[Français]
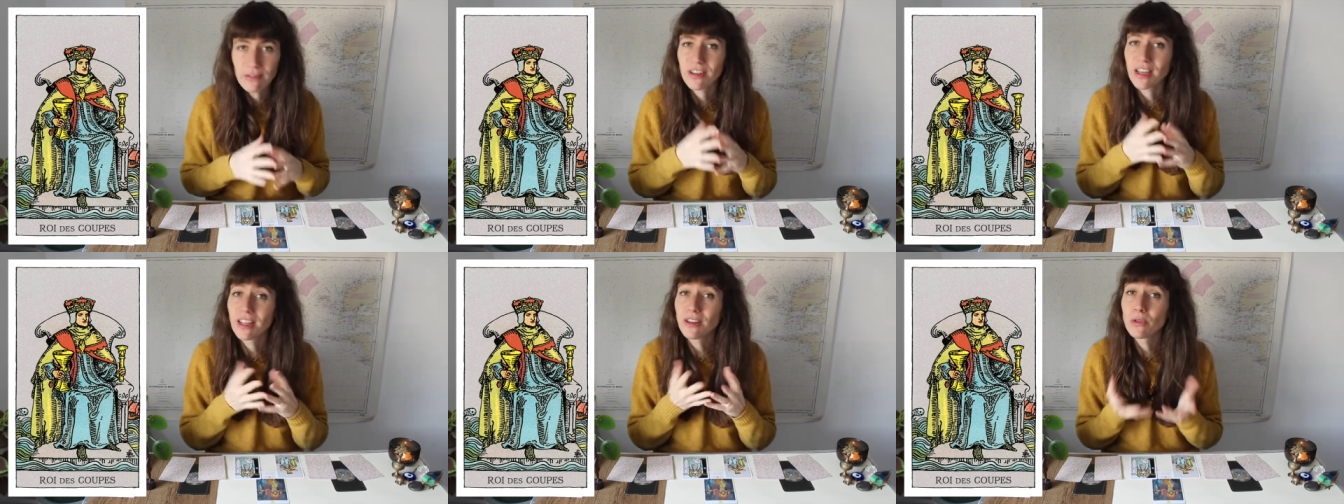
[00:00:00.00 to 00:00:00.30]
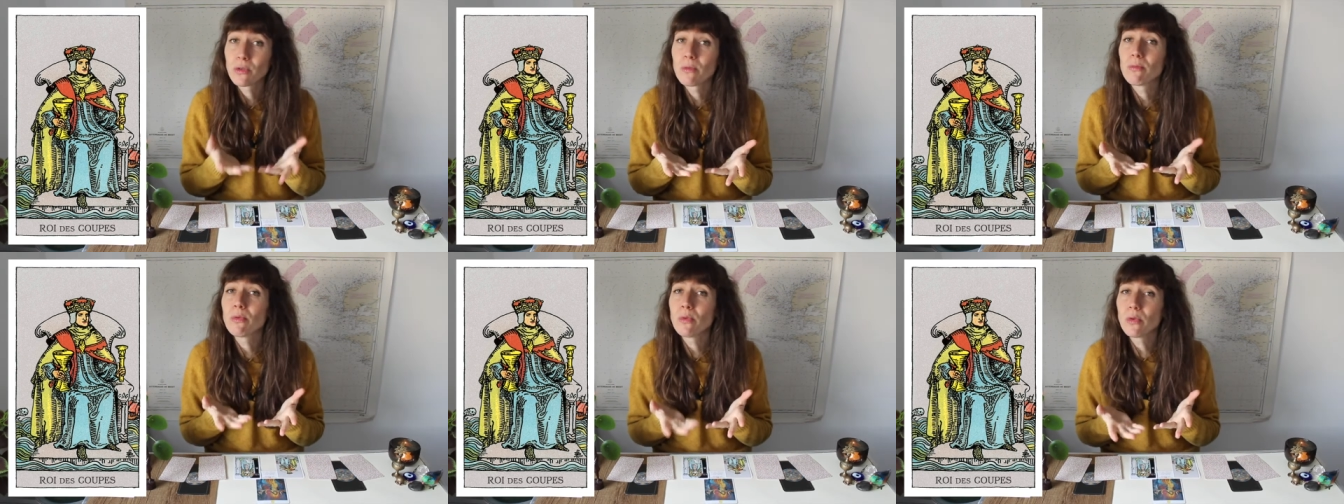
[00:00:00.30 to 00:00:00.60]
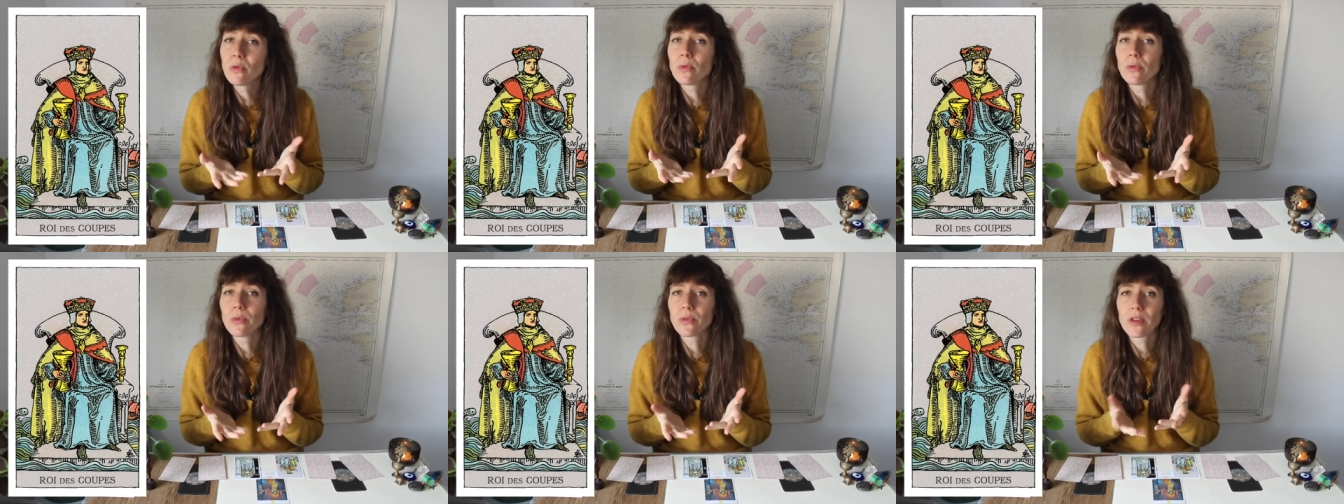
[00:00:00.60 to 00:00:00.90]
va, être de
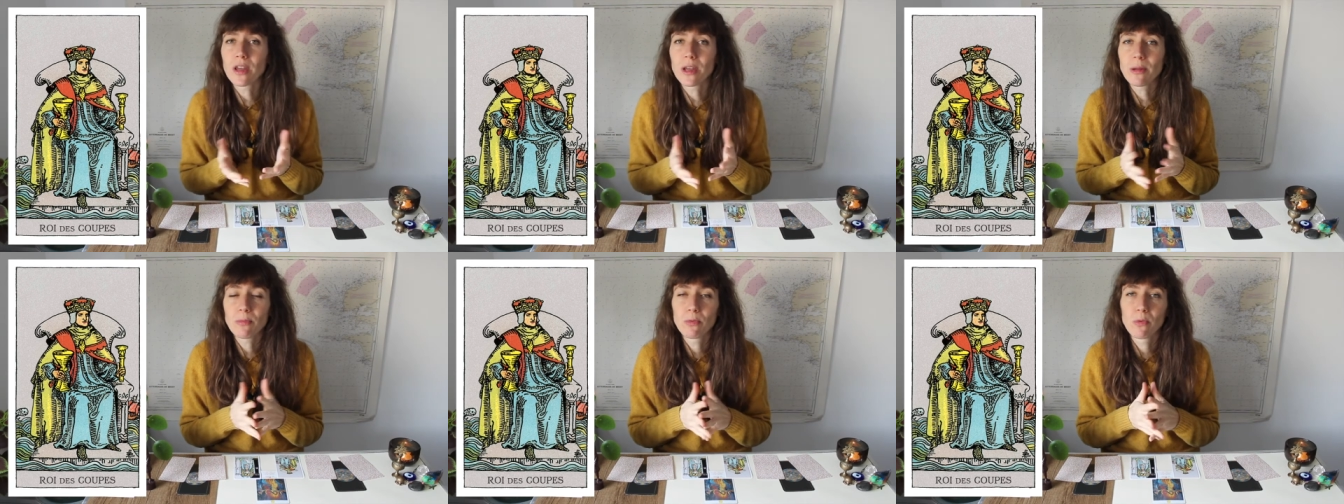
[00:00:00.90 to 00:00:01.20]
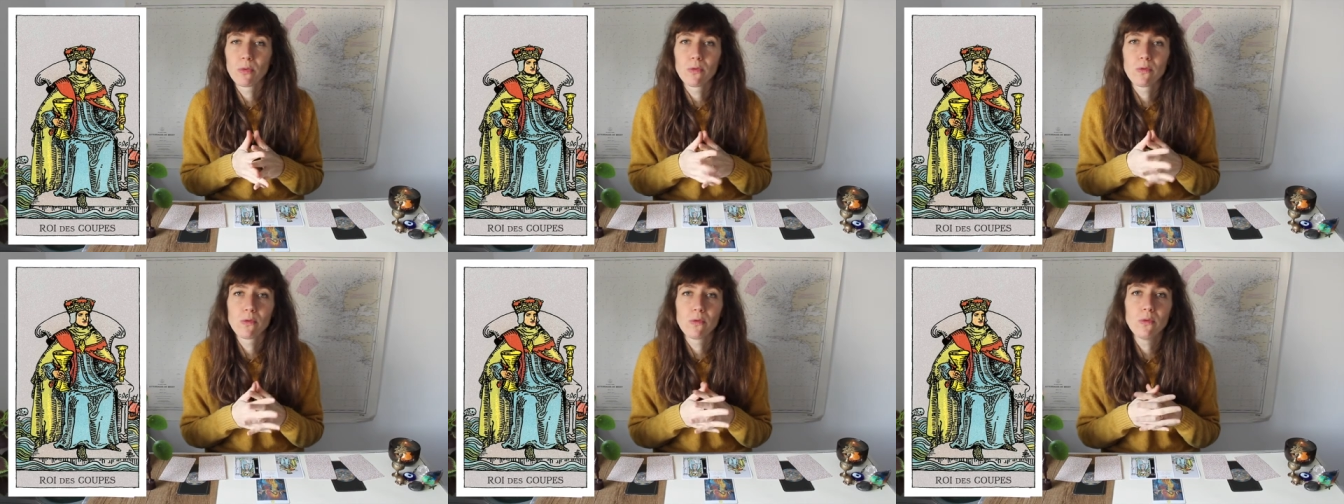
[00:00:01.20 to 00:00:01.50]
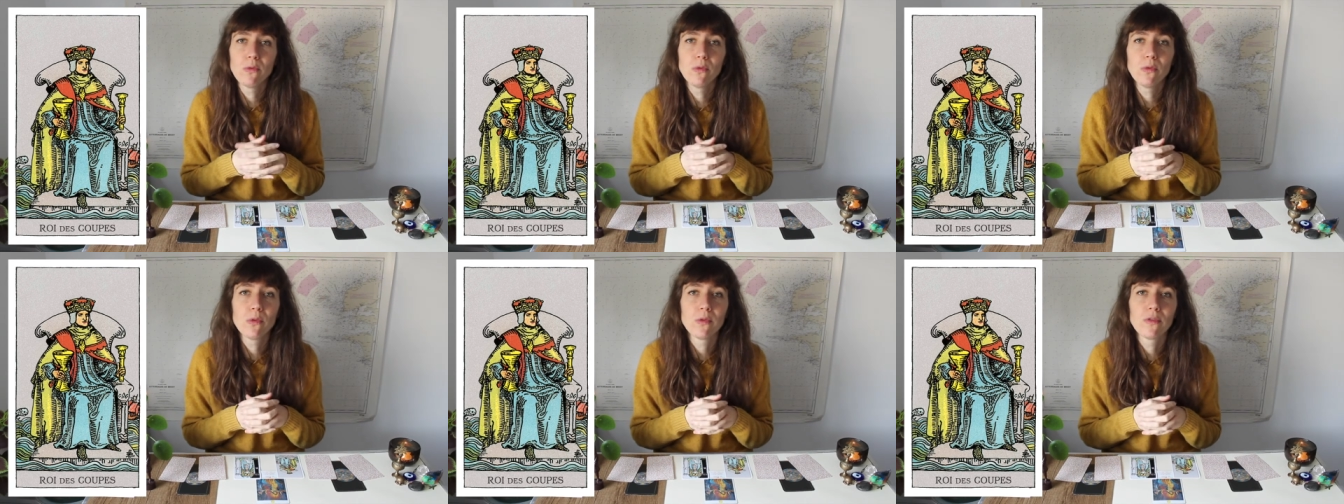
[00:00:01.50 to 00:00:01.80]
bons conseils pour
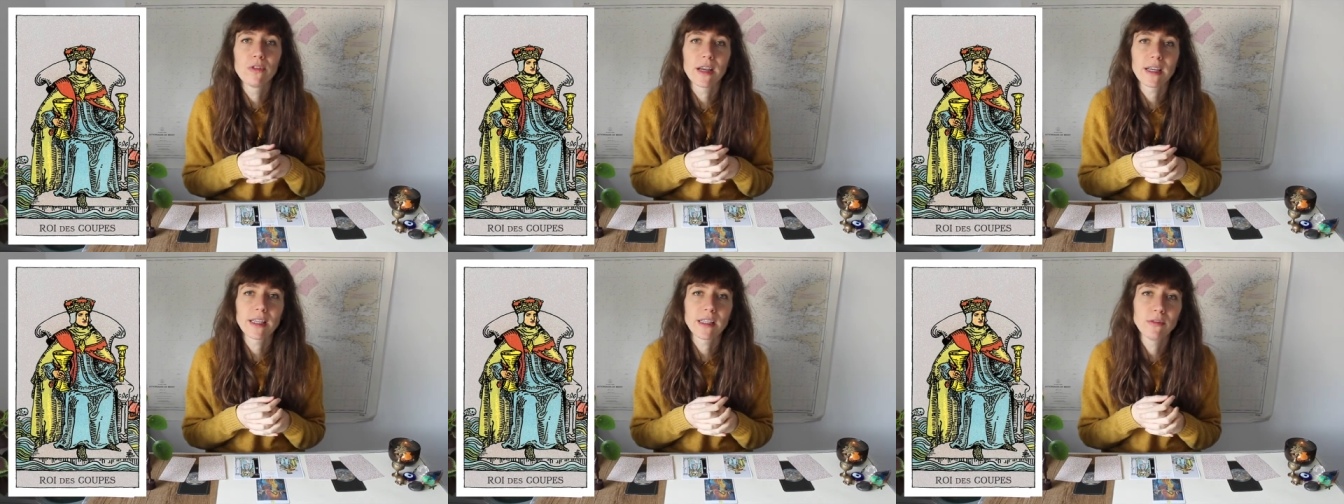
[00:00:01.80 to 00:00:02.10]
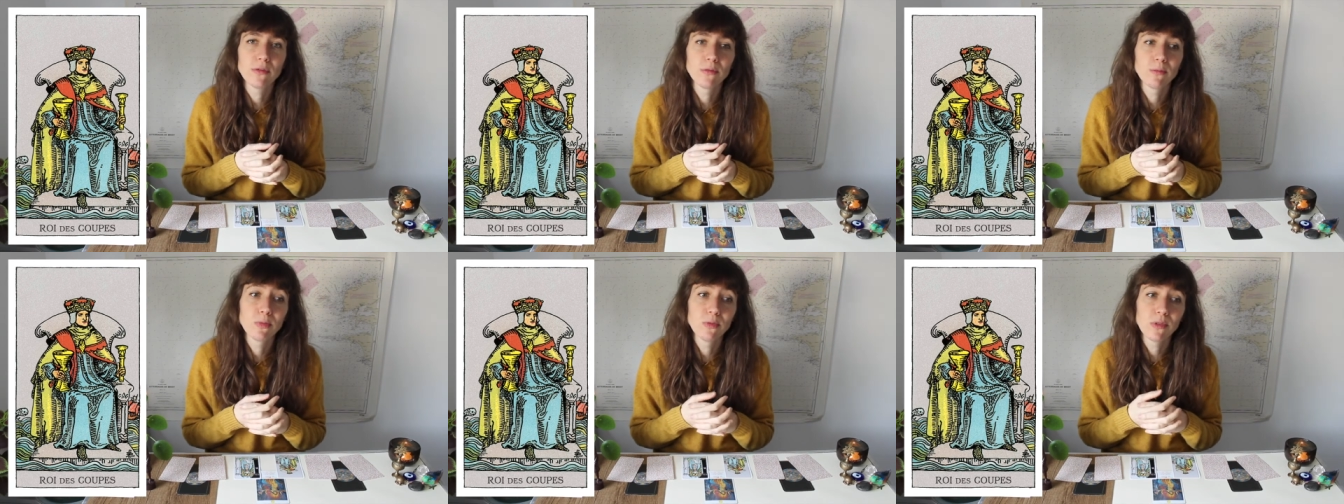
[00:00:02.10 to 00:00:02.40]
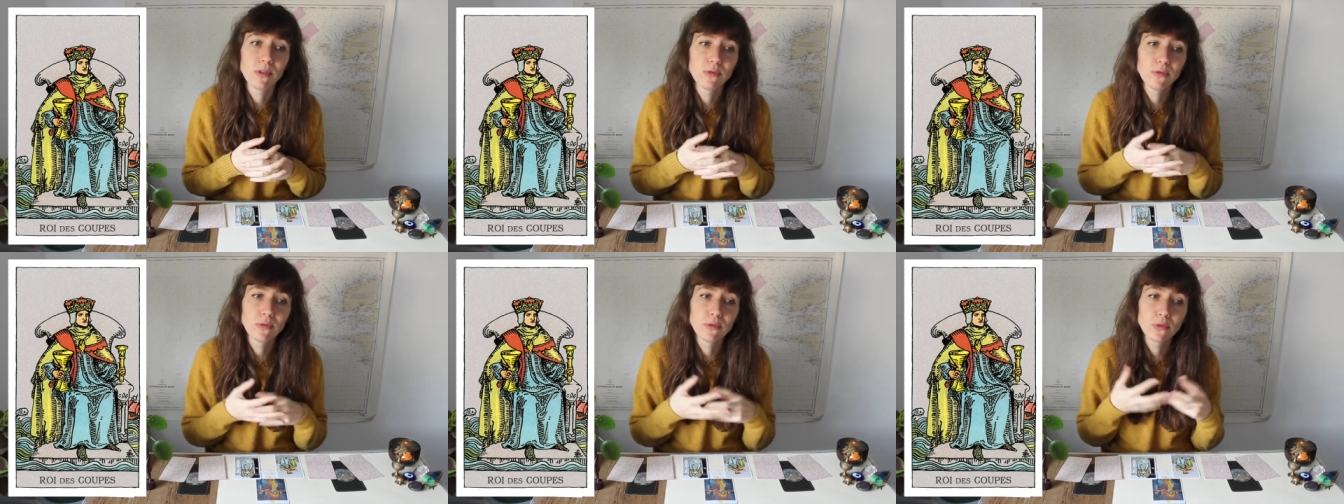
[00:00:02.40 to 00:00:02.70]
vous, vers qui vous
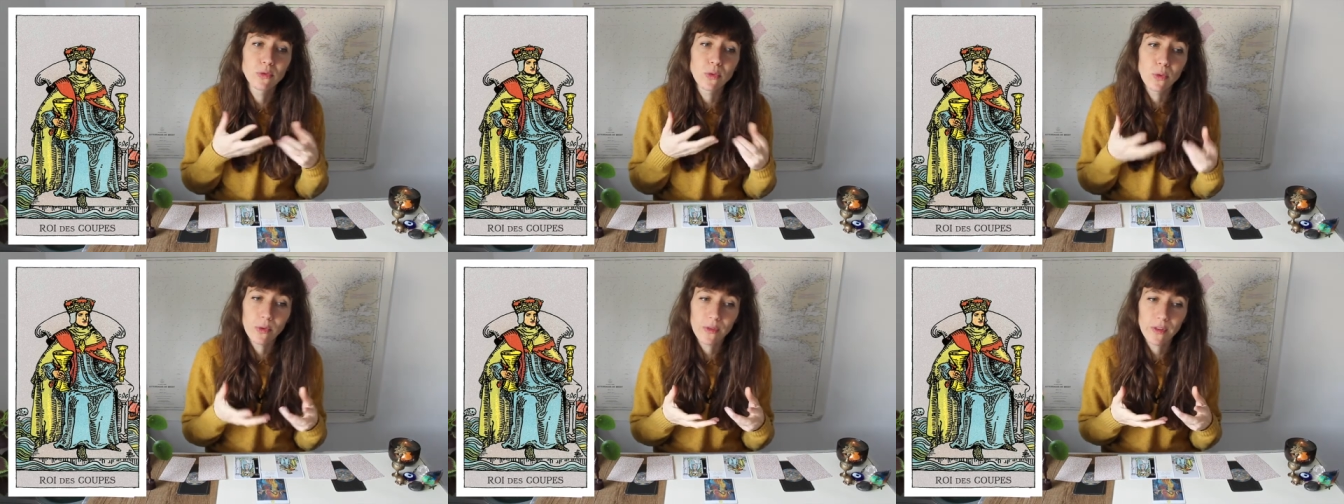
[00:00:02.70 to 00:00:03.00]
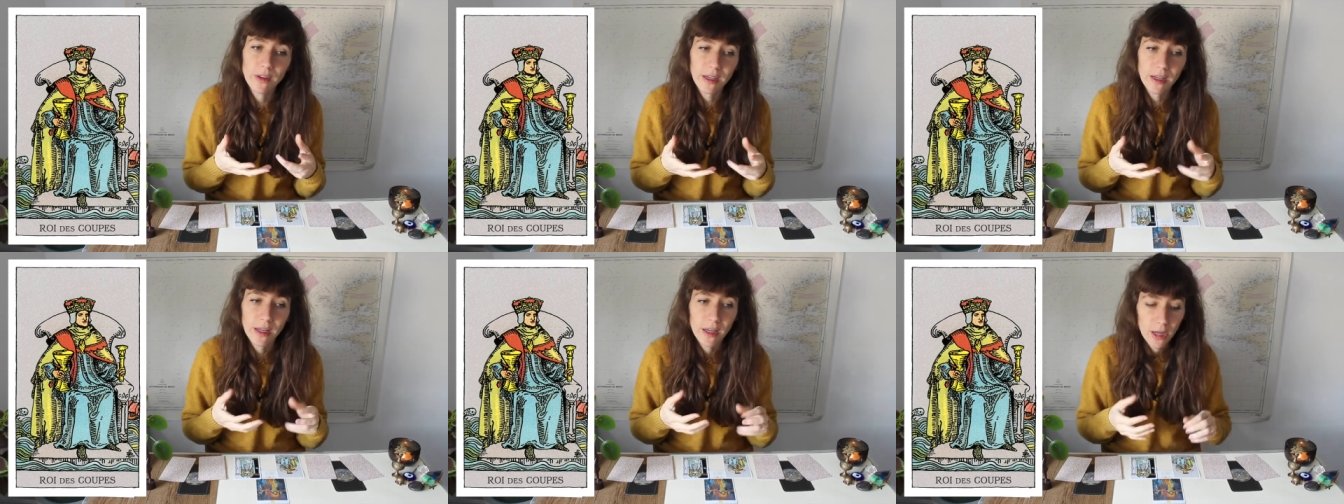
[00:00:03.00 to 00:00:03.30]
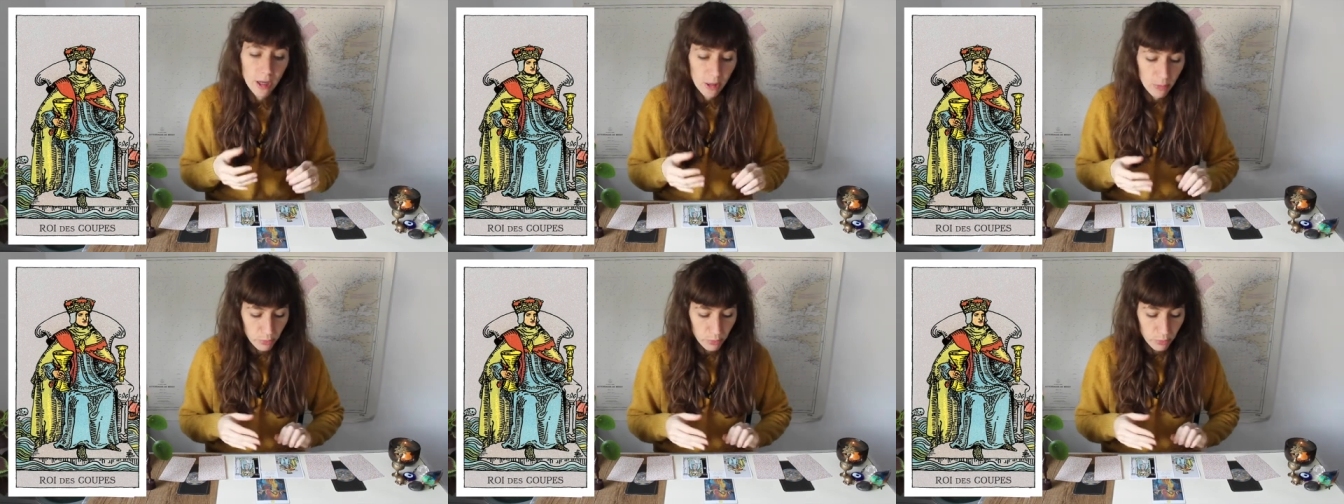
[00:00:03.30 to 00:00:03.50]
pouvez vous tourner